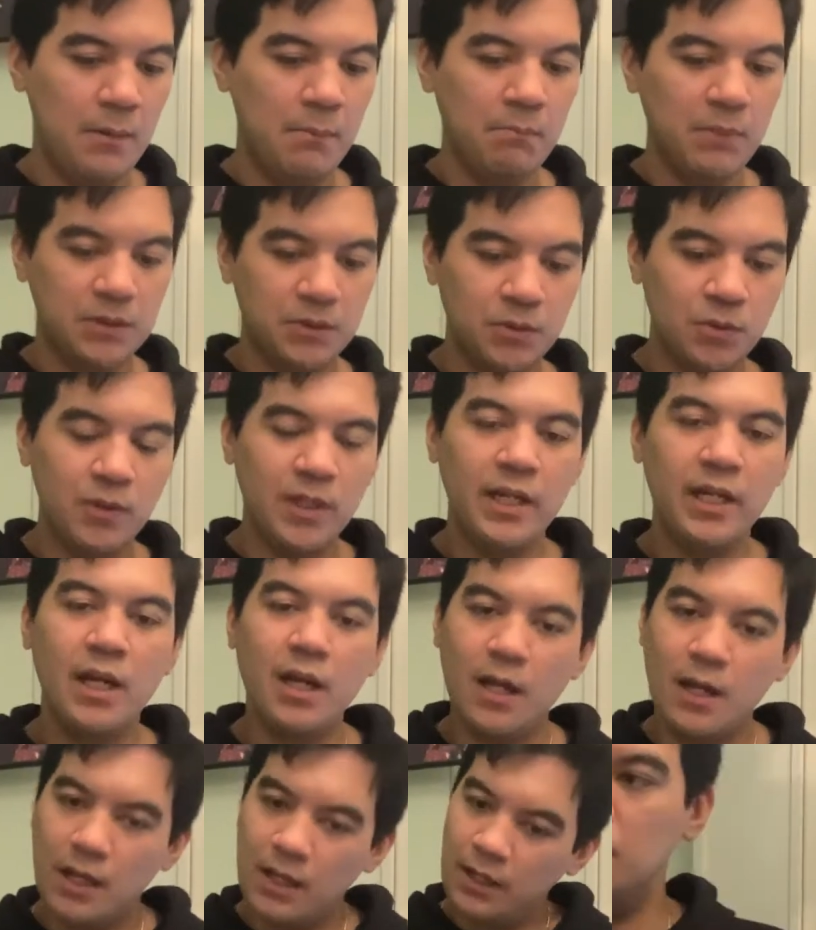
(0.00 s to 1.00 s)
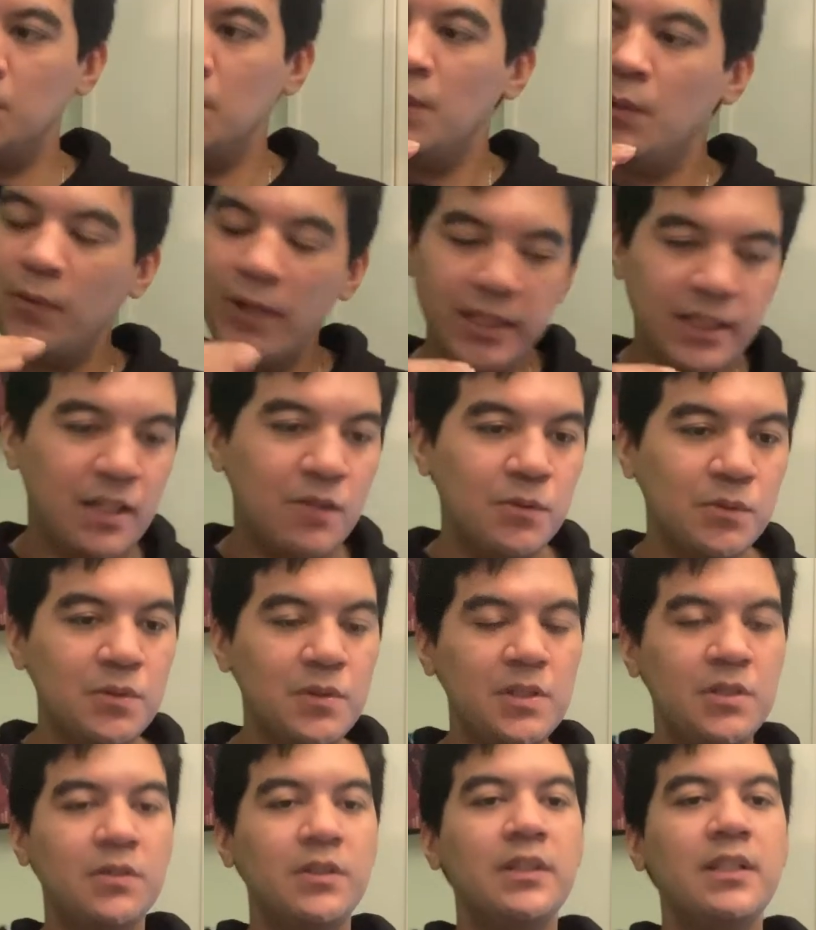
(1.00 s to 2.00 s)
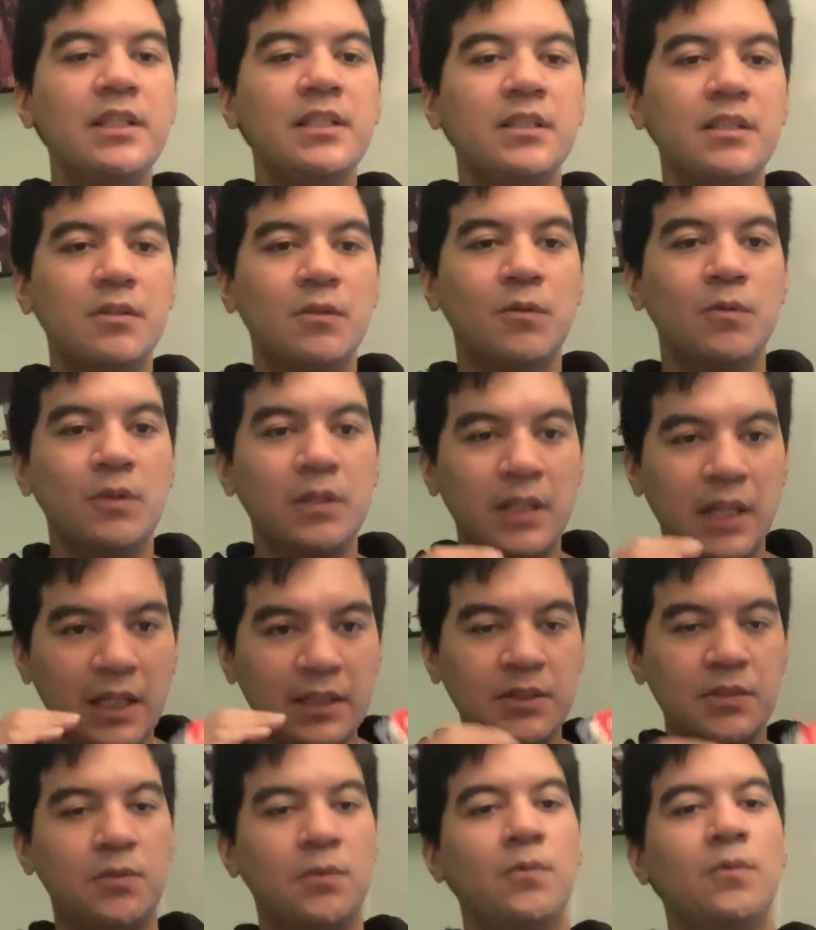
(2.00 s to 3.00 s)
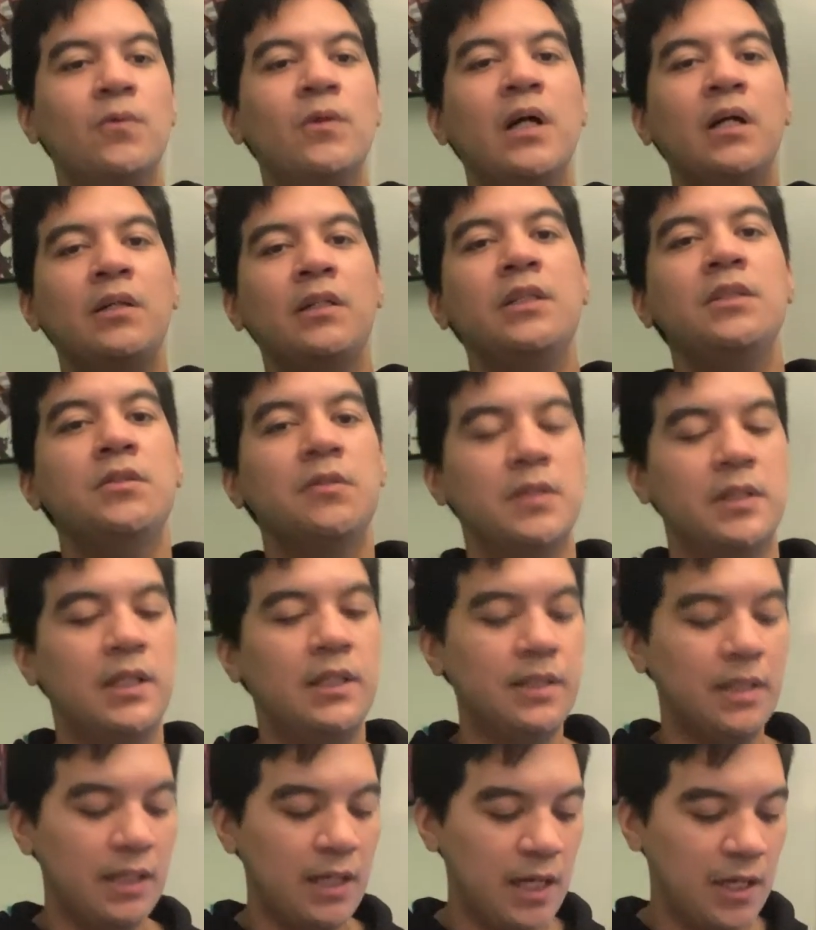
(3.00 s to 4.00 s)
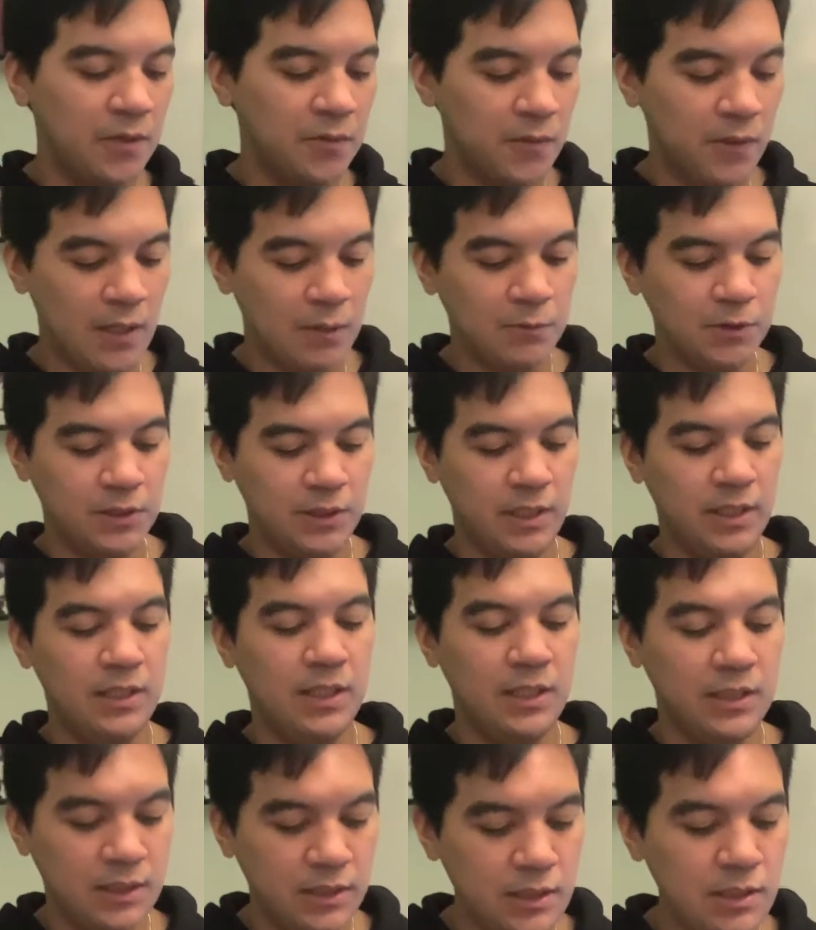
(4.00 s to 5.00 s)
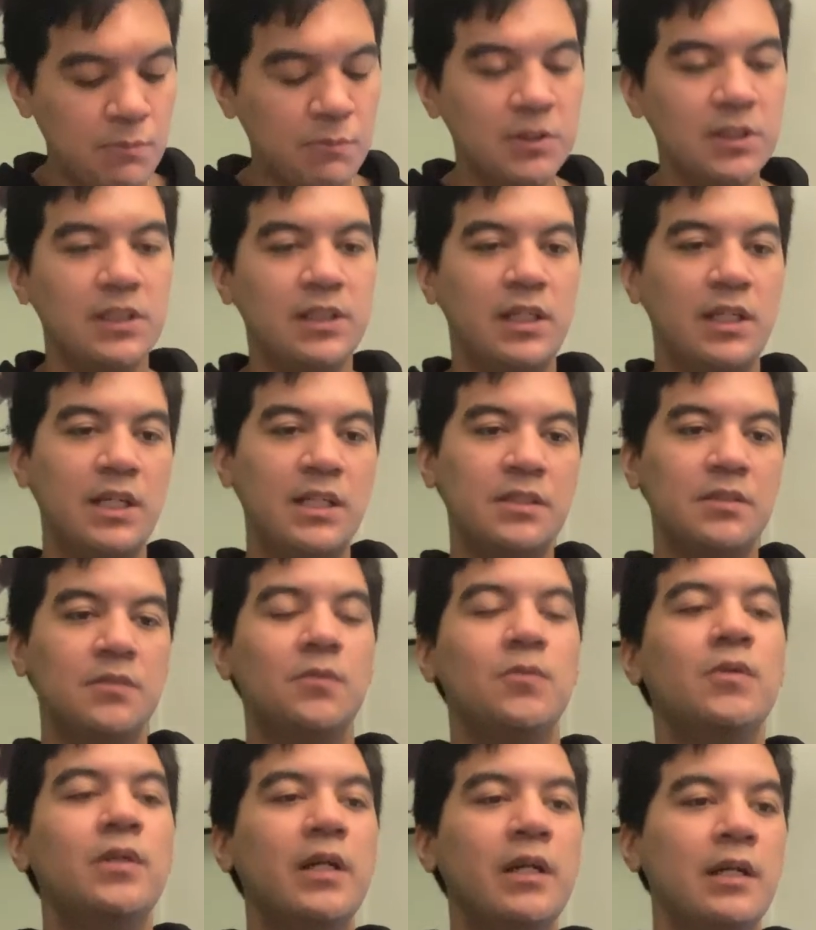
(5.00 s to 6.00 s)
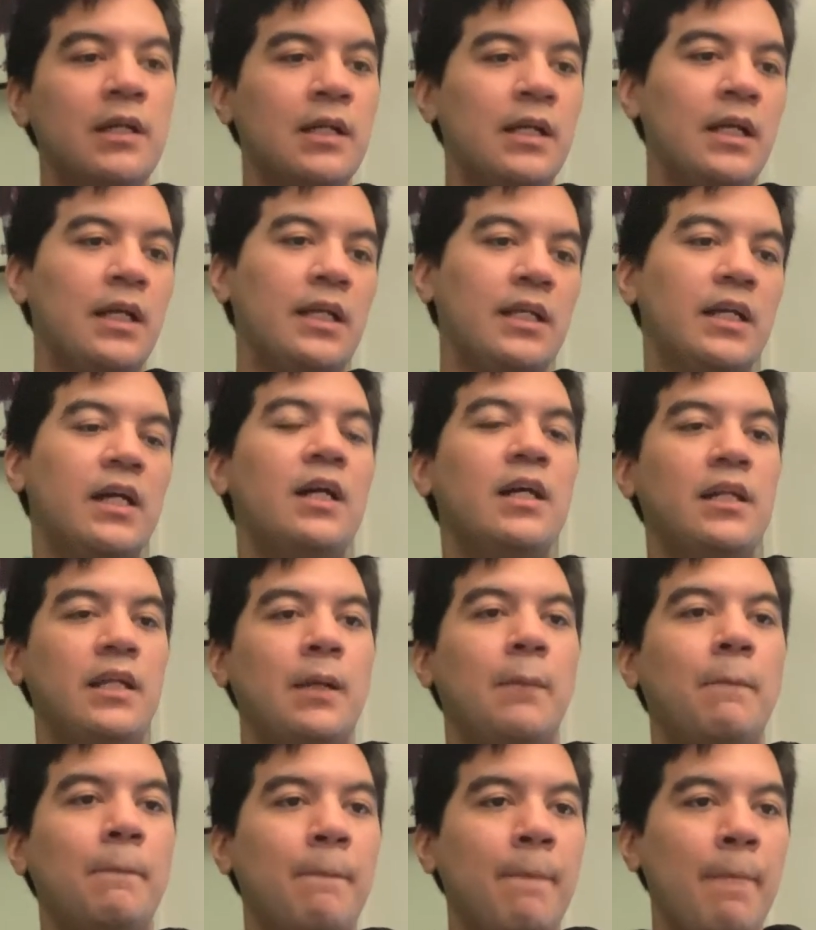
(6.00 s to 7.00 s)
まあ、それが、それを得たことによって、ガスと互角以上に戦えるのかもしれないし、もしかしたらガスの方が、やはり、